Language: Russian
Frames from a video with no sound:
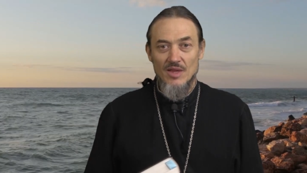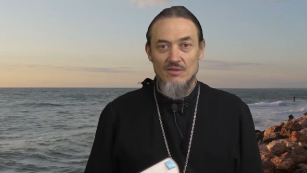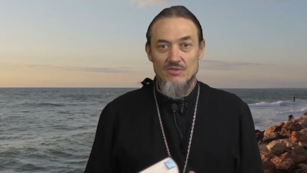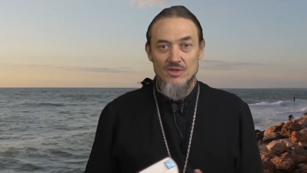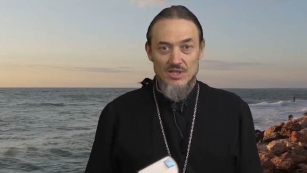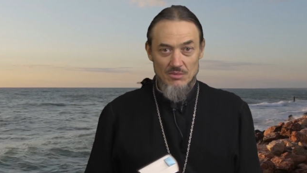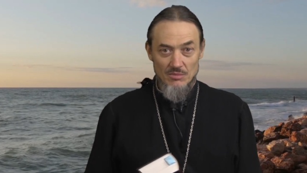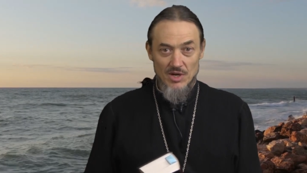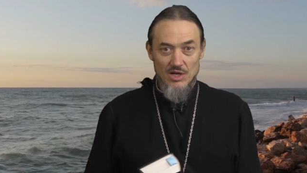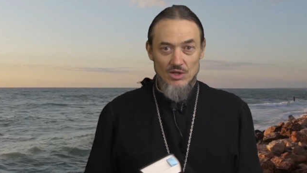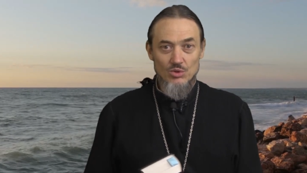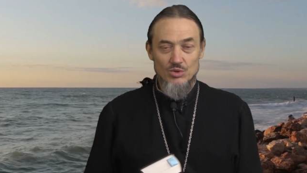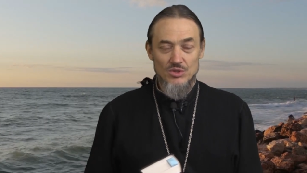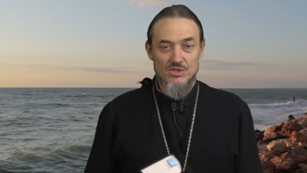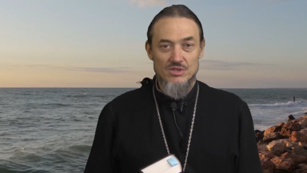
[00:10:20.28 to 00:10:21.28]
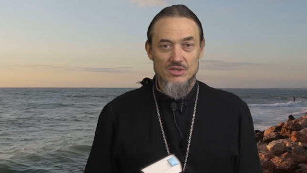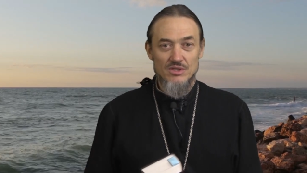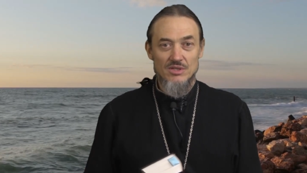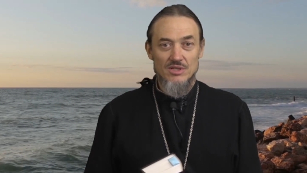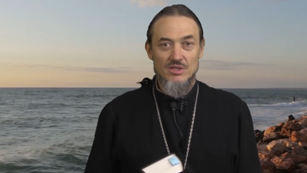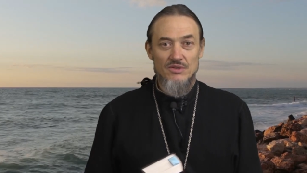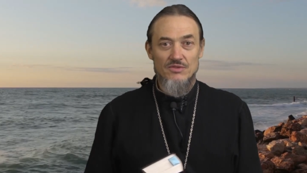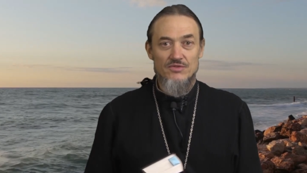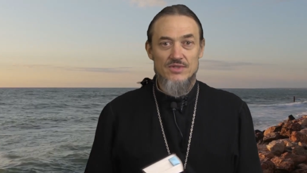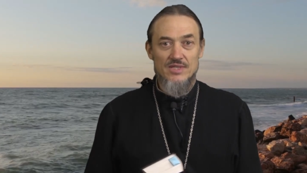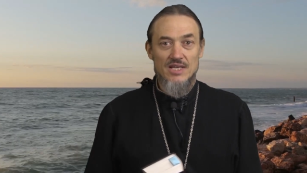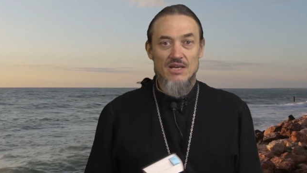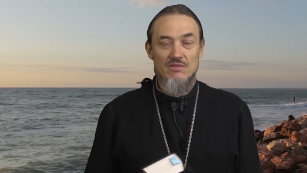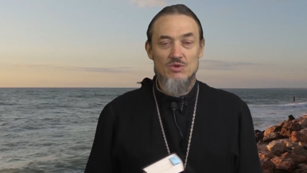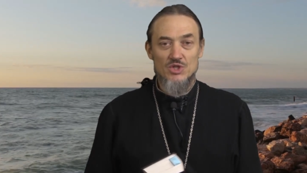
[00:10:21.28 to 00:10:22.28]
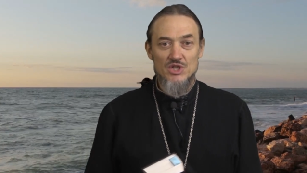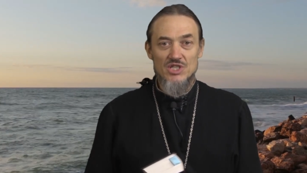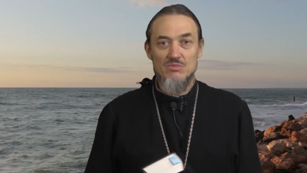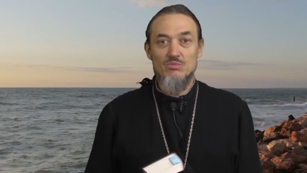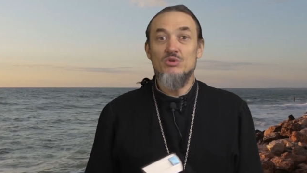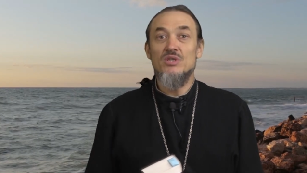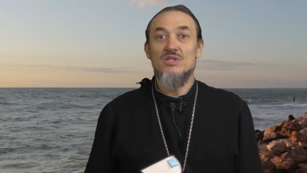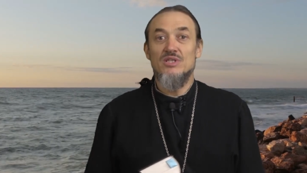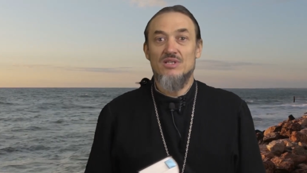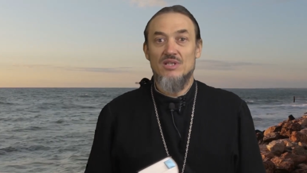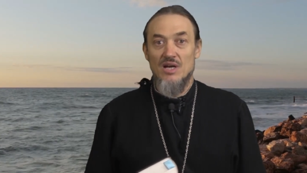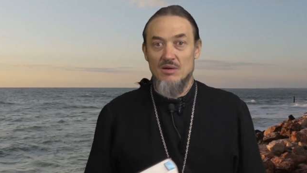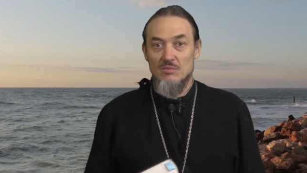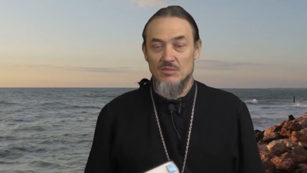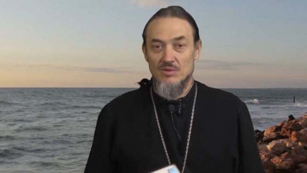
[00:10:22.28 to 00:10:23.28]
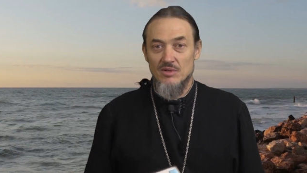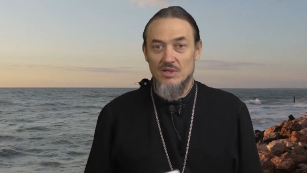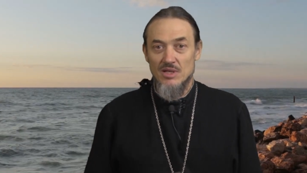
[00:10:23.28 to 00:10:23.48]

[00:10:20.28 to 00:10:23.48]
в этом колодце, и вся его жизнь будет там,